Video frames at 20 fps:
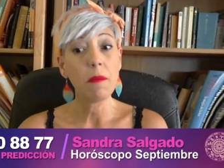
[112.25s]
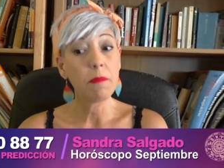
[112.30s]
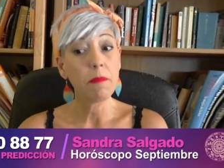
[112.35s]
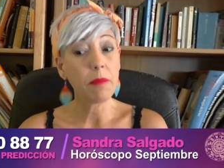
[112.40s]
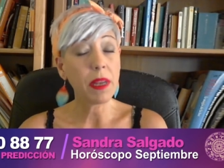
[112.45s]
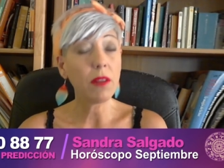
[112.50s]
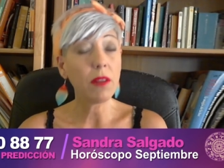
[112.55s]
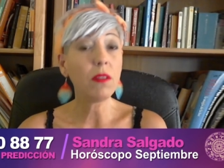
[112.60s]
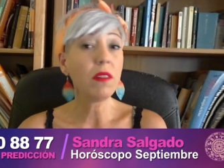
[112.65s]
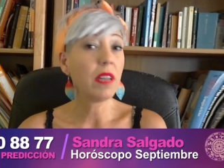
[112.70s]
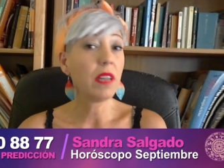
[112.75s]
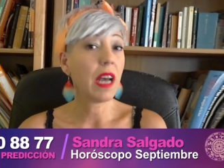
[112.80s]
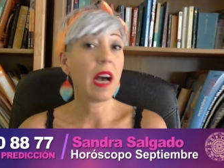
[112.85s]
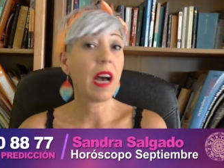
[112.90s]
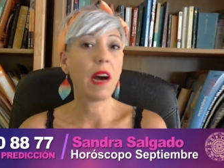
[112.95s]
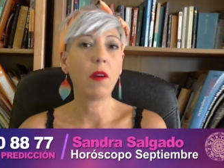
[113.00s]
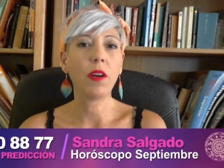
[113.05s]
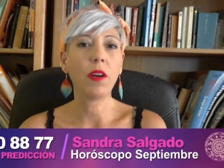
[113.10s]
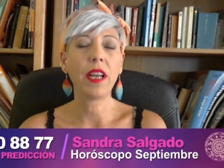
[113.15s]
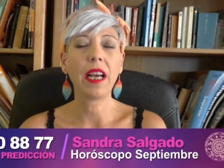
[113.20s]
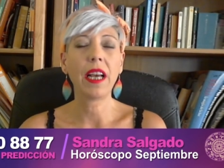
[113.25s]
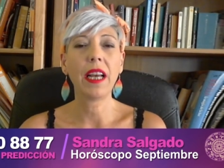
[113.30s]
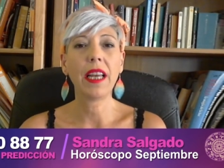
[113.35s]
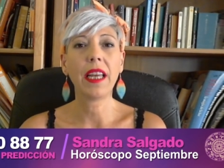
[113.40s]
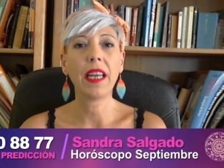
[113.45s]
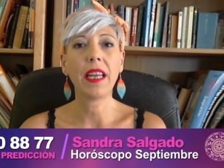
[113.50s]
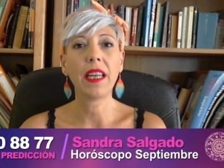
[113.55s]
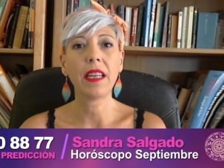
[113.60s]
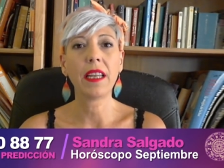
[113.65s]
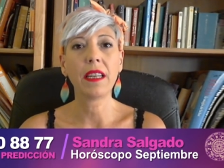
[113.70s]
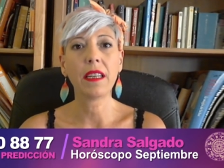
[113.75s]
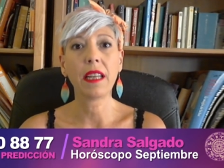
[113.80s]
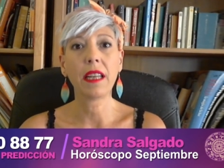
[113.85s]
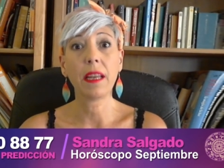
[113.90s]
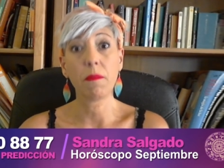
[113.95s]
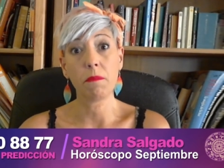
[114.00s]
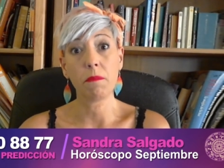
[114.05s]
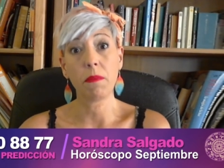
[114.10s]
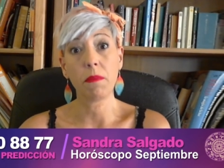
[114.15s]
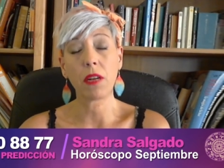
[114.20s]
pero ahora en,
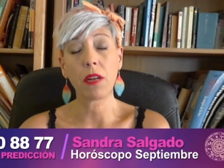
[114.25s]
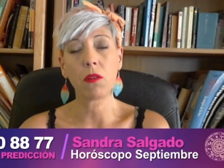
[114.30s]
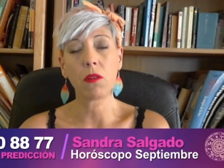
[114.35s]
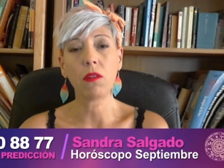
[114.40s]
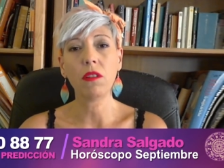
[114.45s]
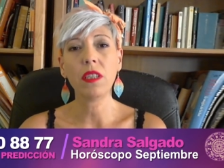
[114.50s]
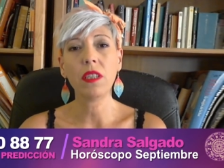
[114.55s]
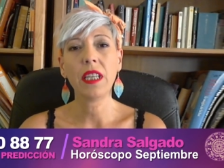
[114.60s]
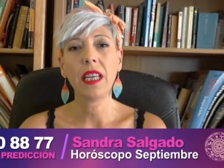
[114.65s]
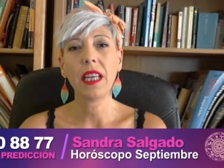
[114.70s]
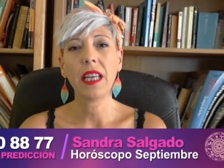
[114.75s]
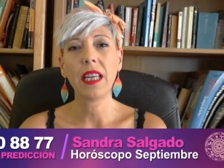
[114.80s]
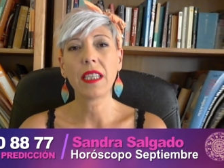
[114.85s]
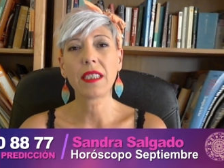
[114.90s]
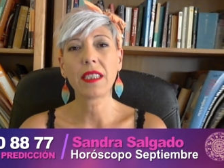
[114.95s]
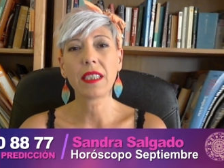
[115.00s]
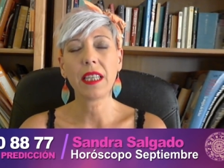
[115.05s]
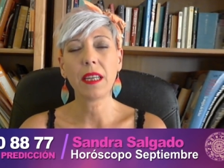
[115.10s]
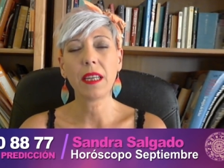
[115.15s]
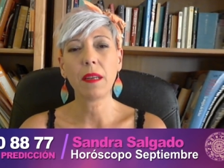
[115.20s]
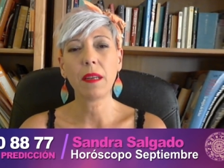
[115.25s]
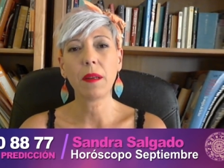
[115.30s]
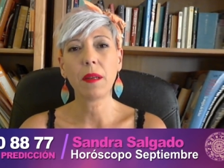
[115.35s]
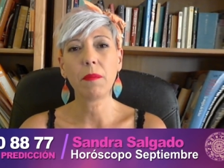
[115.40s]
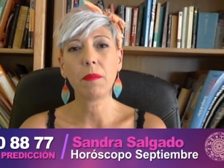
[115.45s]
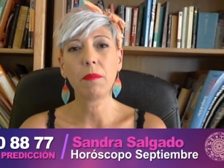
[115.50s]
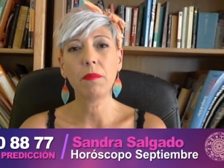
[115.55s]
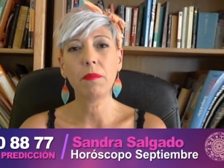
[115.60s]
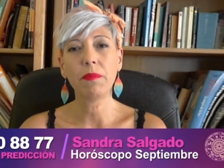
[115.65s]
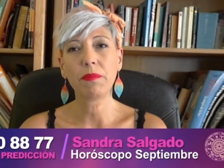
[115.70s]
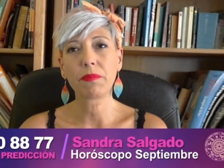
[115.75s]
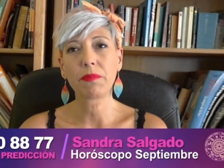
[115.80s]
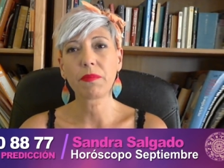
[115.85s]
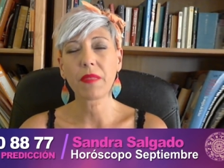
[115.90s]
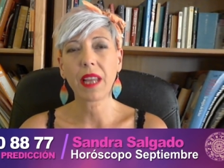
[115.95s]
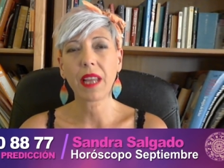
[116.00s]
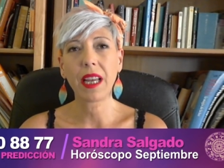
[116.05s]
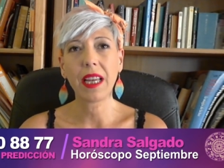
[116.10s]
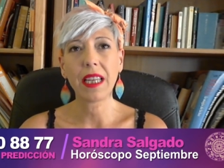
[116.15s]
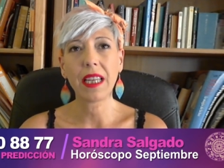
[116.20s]
Virgo ese,
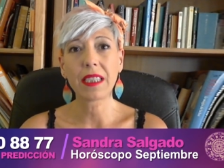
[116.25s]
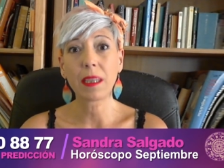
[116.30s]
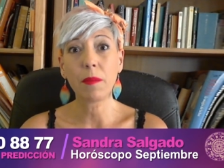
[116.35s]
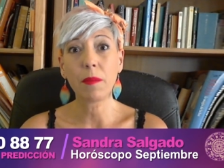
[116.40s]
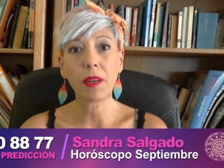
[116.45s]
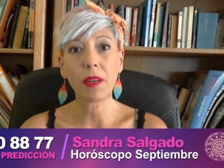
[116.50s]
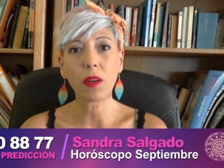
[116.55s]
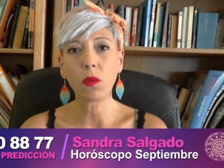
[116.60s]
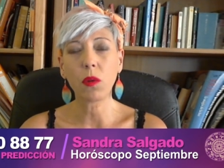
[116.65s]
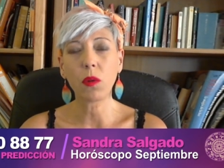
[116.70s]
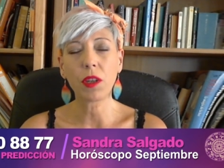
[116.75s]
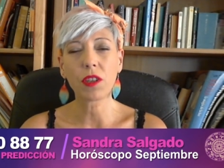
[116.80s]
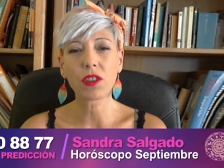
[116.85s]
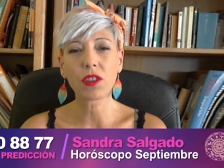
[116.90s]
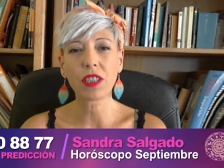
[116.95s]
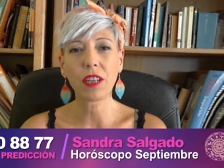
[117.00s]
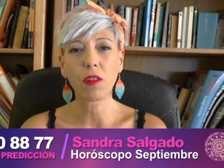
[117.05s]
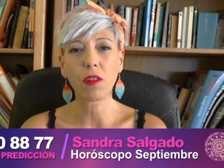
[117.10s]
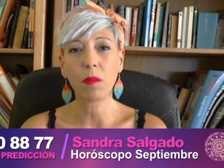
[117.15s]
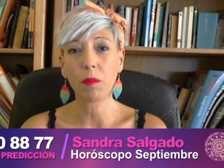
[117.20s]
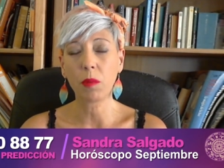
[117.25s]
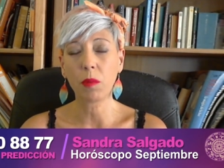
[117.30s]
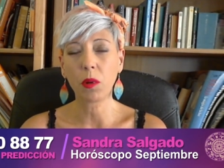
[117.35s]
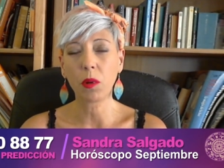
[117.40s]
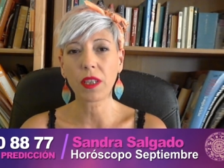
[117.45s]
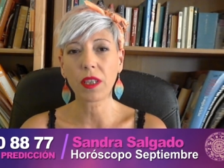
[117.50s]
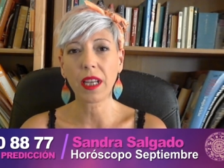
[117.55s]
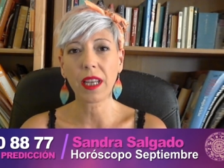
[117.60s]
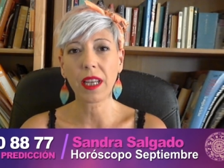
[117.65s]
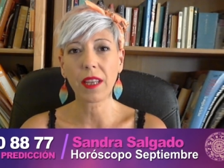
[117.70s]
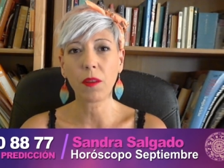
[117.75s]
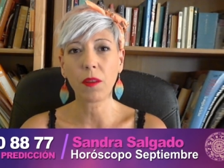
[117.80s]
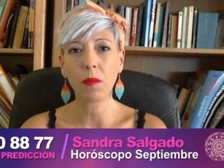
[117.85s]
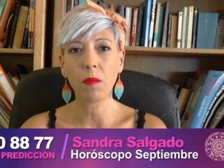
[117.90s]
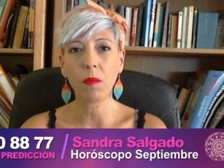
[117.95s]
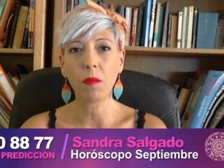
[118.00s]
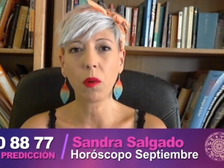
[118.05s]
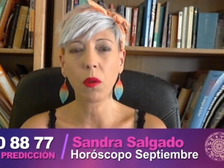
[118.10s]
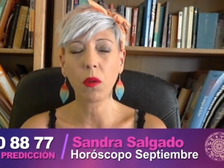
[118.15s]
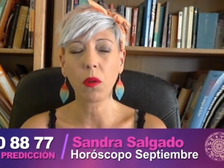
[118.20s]
ese, Mercurio se comporta de
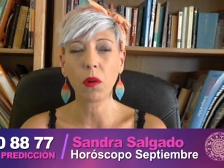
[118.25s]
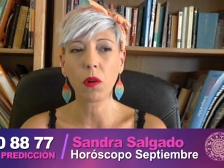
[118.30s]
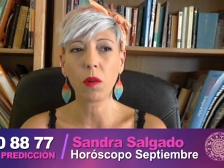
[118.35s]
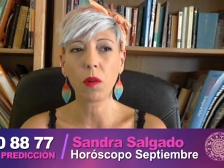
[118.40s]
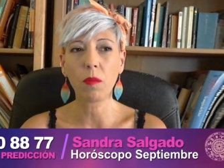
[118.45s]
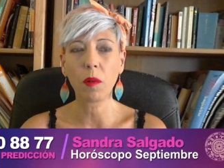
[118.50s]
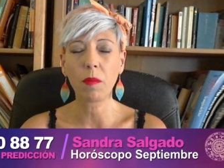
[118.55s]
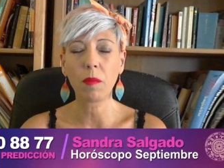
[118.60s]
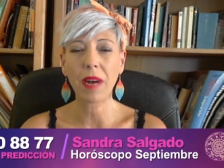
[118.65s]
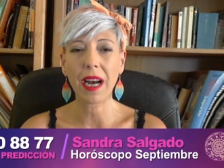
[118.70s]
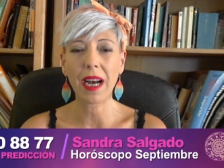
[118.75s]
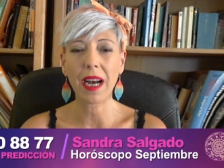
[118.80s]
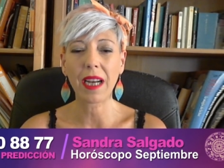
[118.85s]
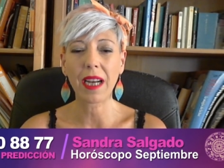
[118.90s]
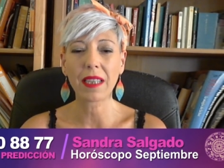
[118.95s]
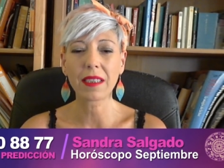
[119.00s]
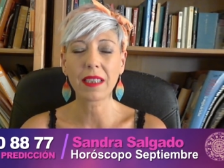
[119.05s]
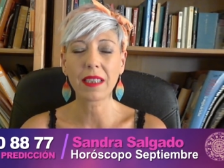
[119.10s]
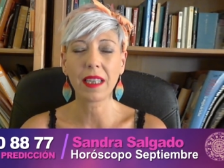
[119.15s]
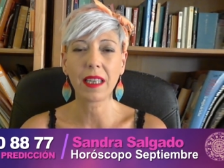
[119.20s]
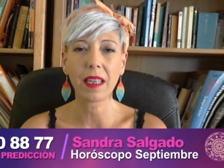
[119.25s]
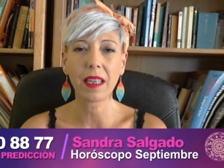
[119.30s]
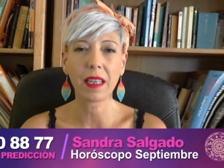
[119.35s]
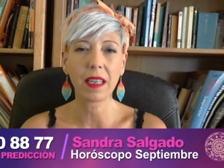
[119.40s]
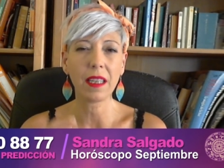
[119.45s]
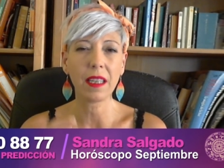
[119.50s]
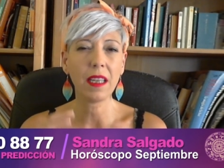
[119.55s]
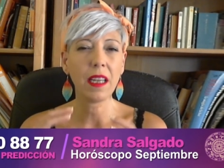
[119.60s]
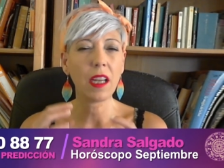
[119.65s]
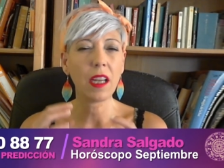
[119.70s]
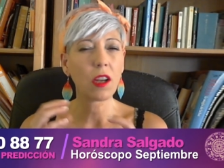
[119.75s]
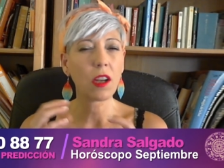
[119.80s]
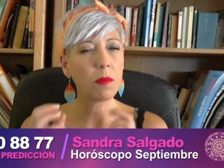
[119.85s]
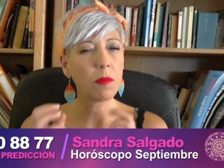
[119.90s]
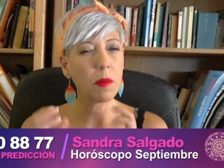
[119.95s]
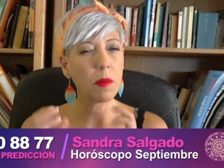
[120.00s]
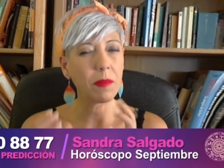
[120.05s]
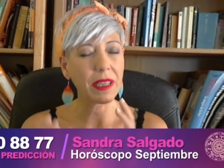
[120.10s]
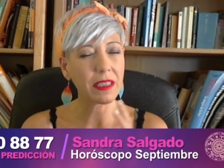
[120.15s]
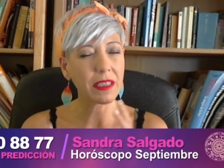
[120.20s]
un modo como más, eh,
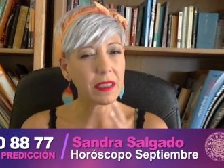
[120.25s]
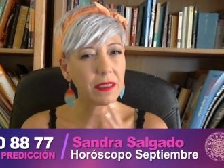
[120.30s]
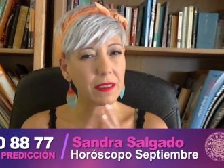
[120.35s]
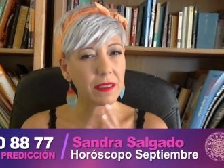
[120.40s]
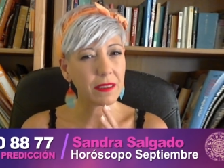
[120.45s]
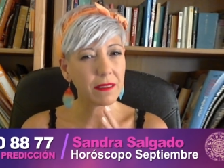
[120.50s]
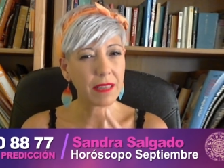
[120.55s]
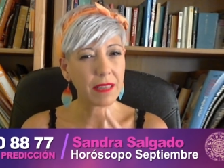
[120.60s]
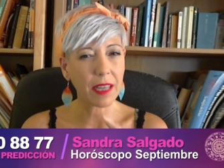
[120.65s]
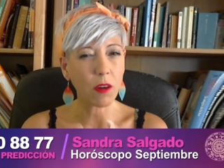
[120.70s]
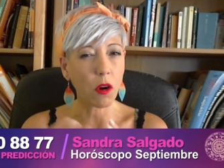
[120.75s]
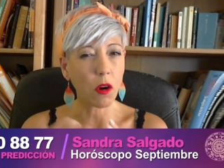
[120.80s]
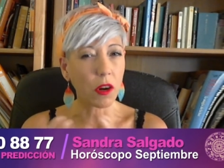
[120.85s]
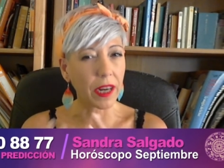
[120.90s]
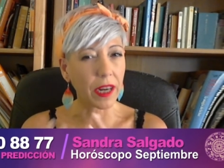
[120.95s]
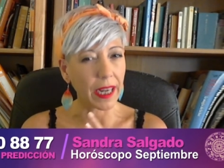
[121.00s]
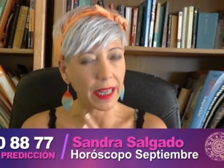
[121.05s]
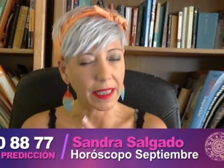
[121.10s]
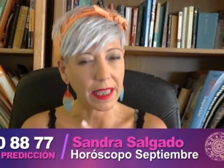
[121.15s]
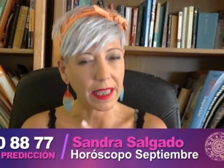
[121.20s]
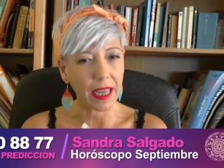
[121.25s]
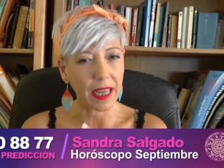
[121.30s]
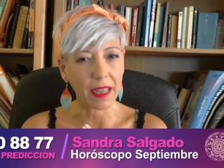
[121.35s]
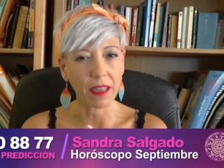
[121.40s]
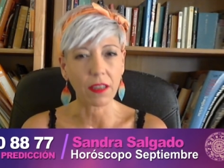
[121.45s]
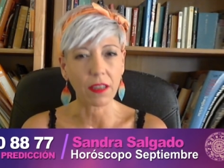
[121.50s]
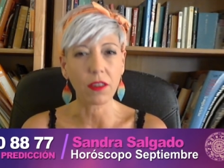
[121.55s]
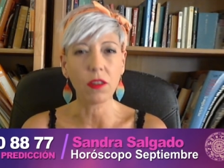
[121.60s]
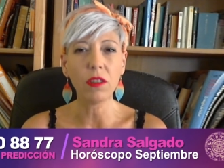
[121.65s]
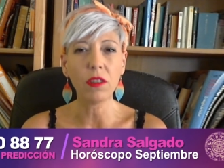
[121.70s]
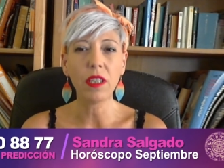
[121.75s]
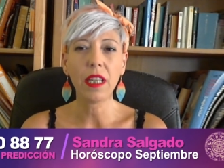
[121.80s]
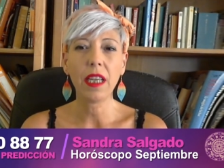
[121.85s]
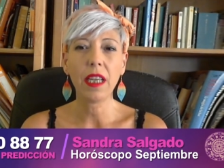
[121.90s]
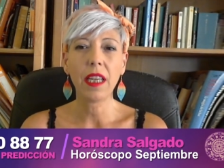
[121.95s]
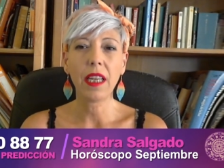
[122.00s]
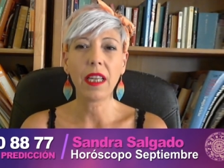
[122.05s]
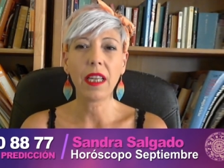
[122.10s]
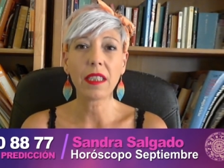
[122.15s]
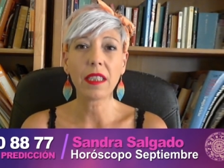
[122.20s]
como más de concretar, ¿no?
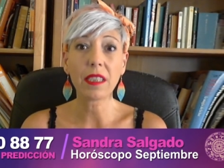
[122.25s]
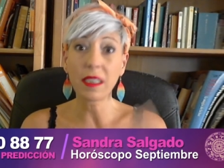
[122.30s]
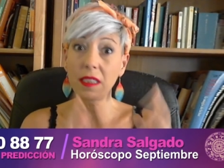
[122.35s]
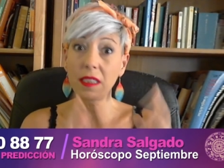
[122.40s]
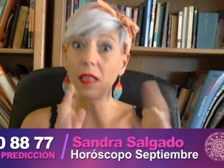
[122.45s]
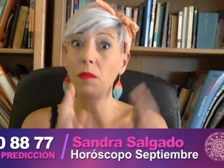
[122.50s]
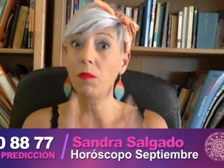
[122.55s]
Ese es el